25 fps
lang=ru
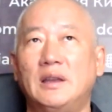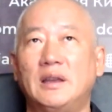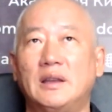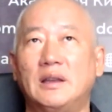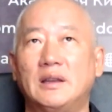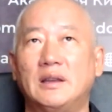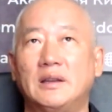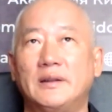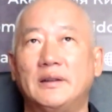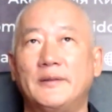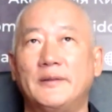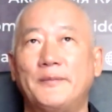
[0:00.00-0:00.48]

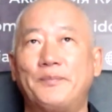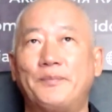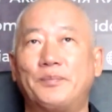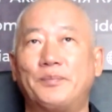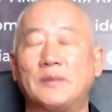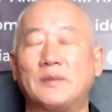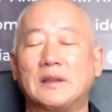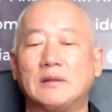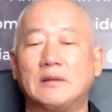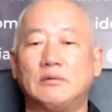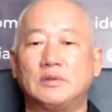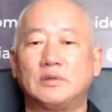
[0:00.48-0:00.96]
э,
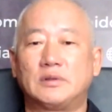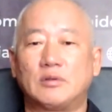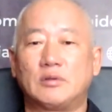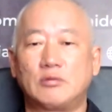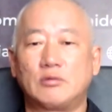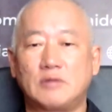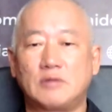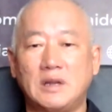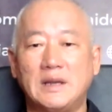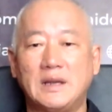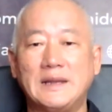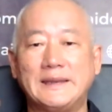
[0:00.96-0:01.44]
вот
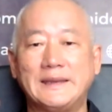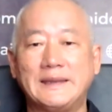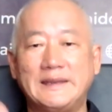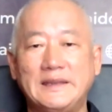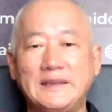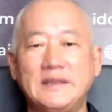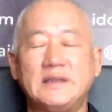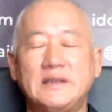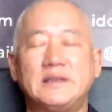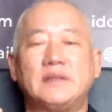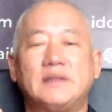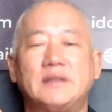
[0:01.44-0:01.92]
рука,
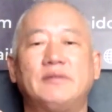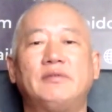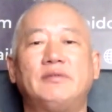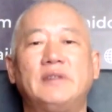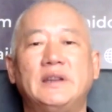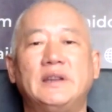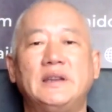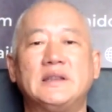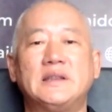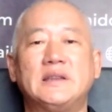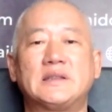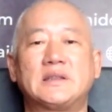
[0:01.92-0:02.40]
кисть
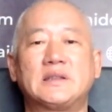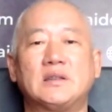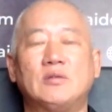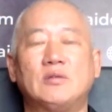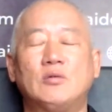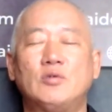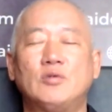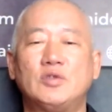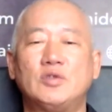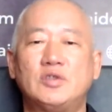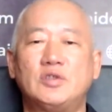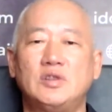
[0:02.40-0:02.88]
является
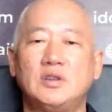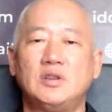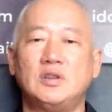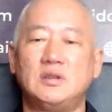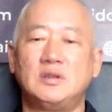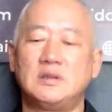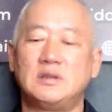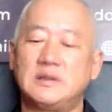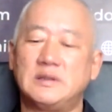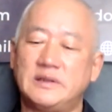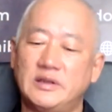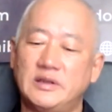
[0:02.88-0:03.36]

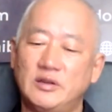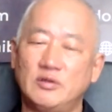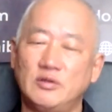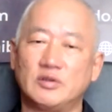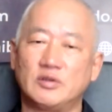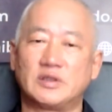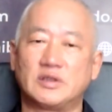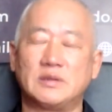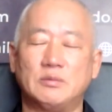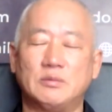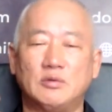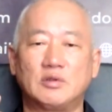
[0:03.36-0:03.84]
очень
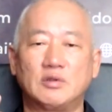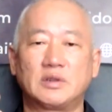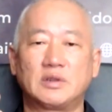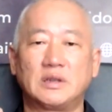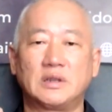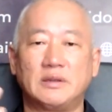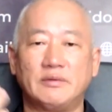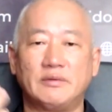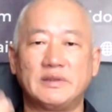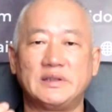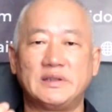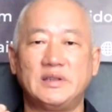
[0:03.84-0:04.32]
серьезным
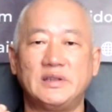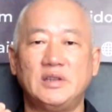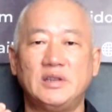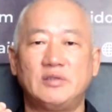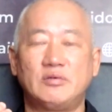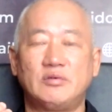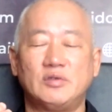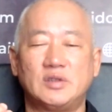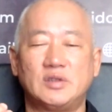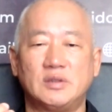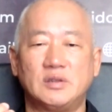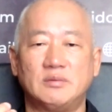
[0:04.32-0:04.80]
органом,
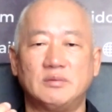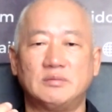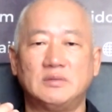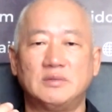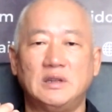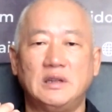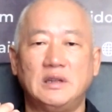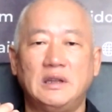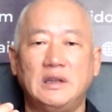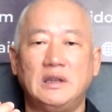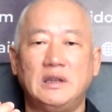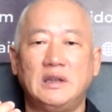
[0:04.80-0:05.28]

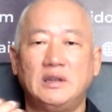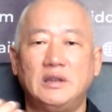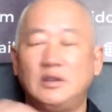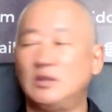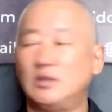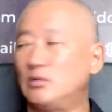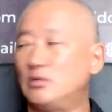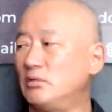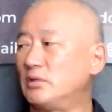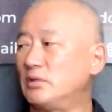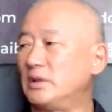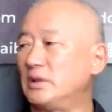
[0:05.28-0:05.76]
воздействующим
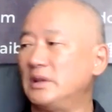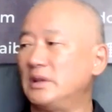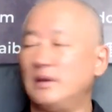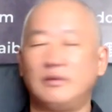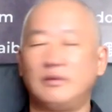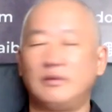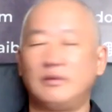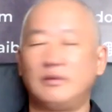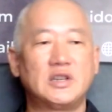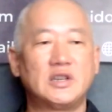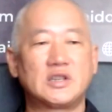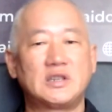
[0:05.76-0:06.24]
не только на
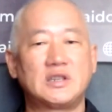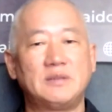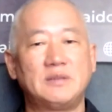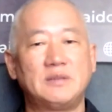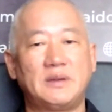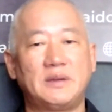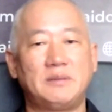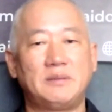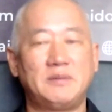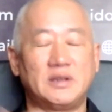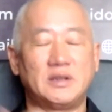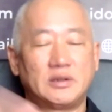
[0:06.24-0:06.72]
внешние
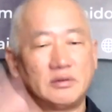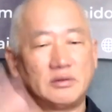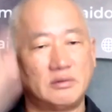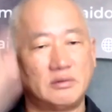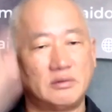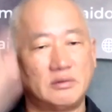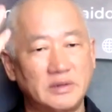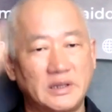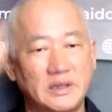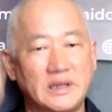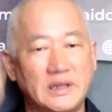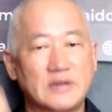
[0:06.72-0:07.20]
предметы,
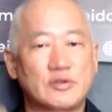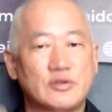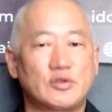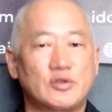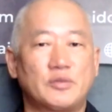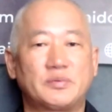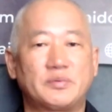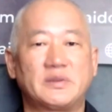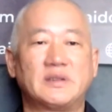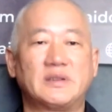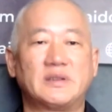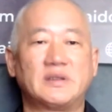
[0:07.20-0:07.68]
но и на наше
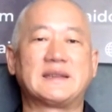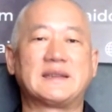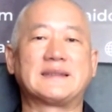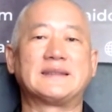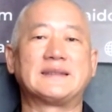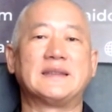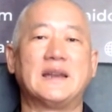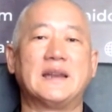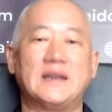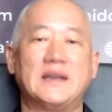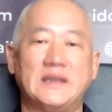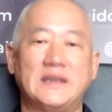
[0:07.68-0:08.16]
собственное
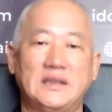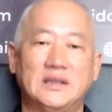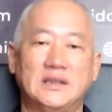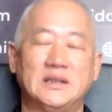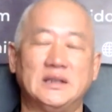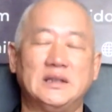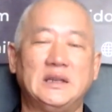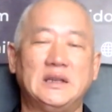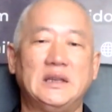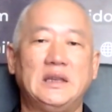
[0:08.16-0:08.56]
сознание.